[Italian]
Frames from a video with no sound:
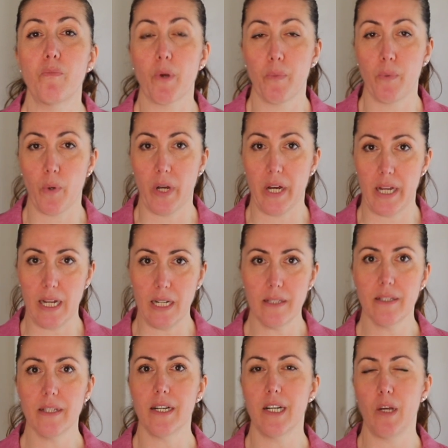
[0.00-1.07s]
proprio
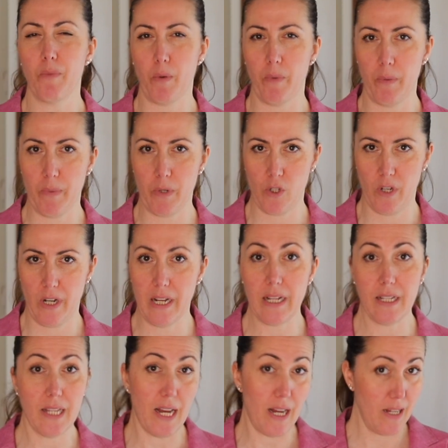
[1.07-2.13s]
carattere, la propria
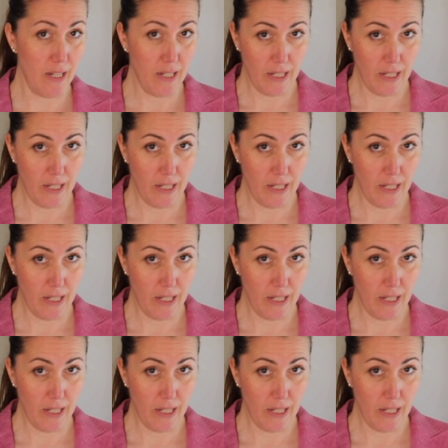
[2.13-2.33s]
personalità,